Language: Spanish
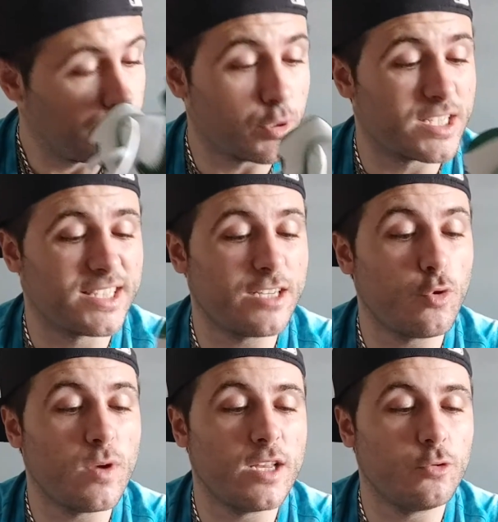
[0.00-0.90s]
Pues estas
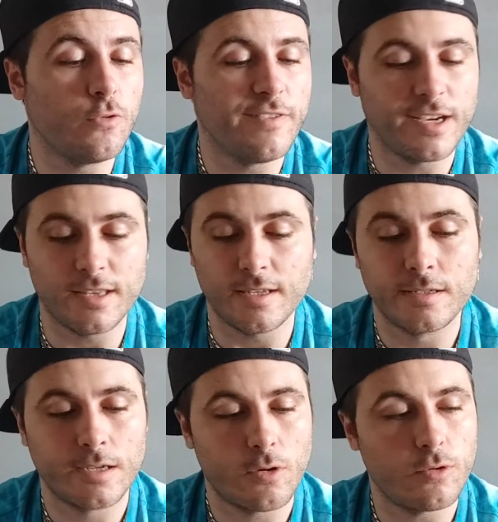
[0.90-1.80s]
no huelen tú, fíjate,
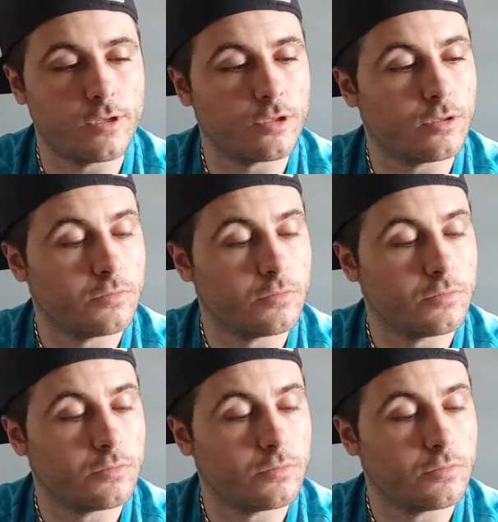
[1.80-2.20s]
qué curioso.